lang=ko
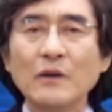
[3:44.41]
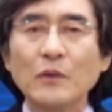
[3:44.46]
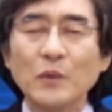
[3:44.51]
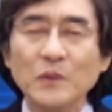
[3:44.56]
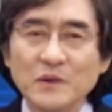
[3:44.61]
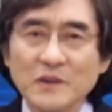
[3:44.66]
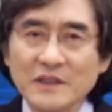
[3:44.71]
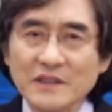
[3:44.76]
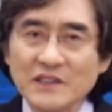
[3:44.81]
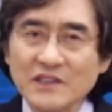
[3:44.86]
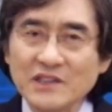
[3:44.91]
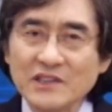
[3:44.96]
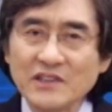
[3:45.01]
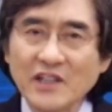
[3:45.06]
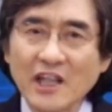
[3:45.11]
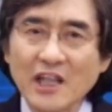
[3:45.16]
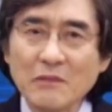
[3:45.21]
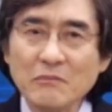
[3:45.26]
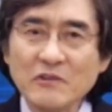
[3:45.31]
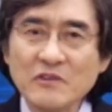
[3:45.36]
오늘 이
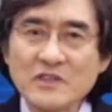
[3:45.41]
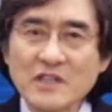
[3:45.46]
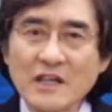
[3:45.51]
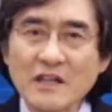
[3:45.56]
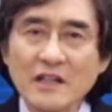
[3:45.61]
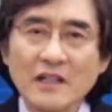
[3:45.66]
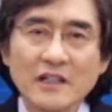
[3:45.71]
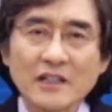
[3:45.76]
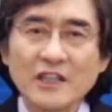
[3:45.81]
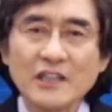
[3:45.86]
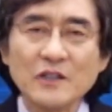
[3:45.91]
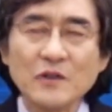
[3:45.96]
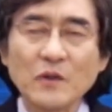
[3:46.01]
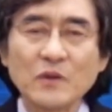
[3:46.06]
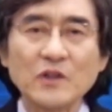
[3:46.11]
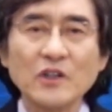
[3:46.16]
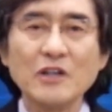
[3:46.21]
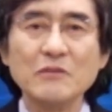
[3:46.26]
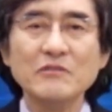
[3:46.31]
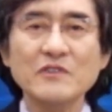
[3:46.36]
시대의 문제,
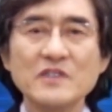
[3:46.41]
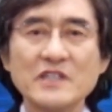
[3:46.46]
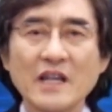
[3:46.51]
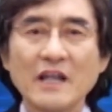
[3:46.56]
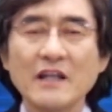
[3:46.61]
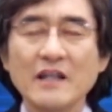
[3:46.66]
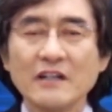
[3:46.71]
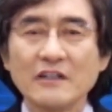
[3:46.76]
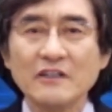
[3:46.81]
기독교의 문제,